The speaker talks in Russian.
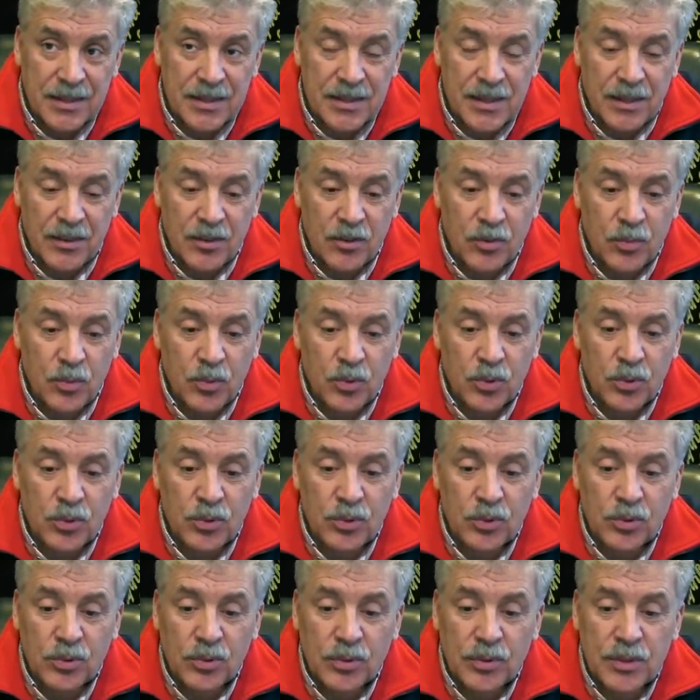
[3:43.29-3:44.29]
Слава
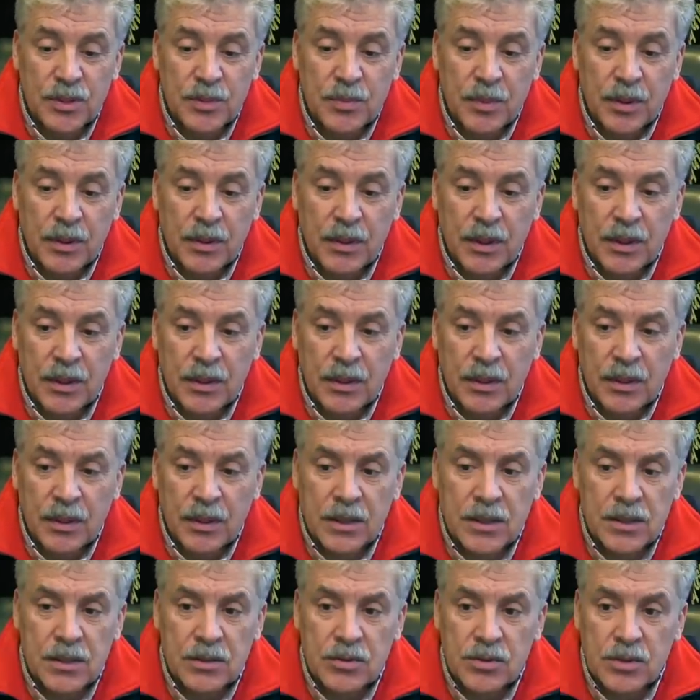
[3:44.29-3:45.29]
богу, несмотря на,
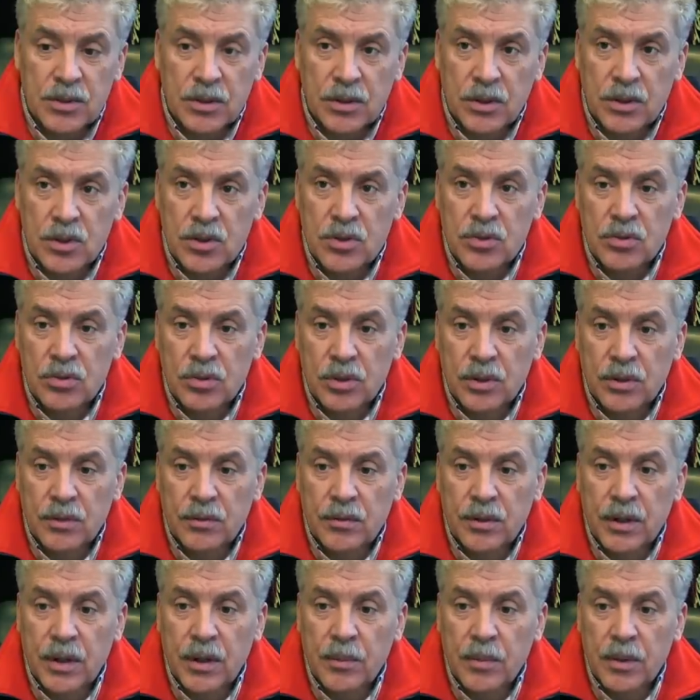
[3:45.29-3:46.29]
конечно, очень тяжелое
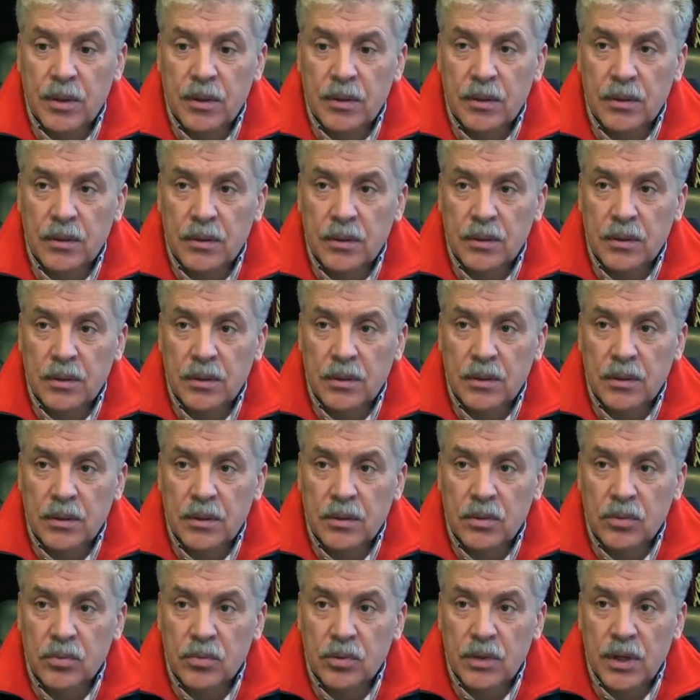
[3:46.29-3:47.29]
время,
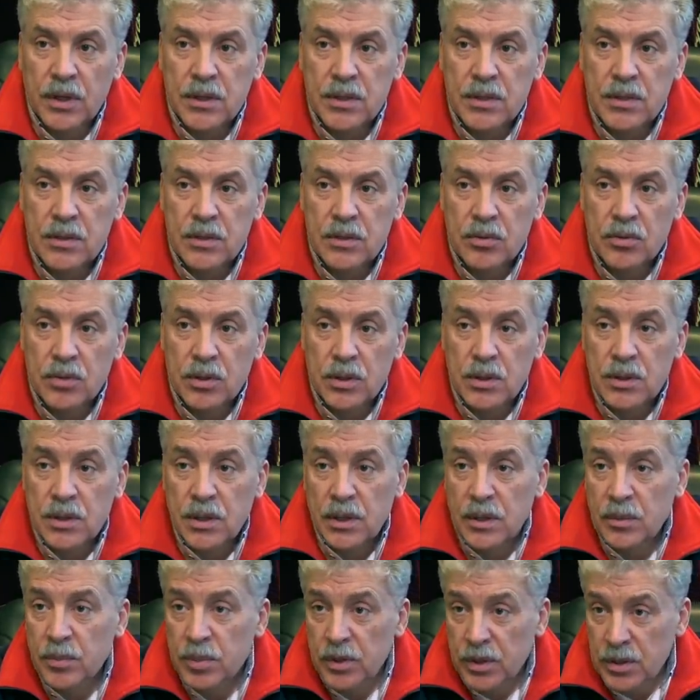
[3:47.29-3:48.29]
а, у нас с точки
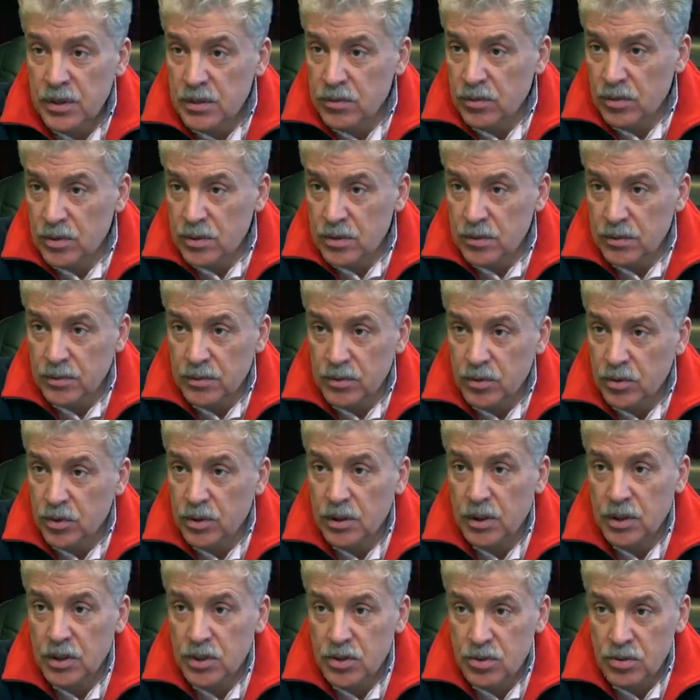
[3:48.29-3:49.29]
зрения производства все
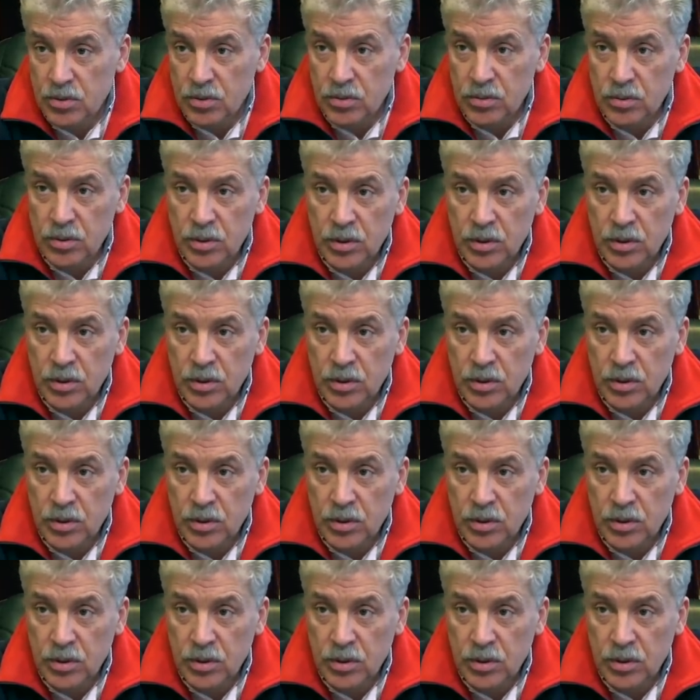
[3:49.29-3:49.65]
хорошо.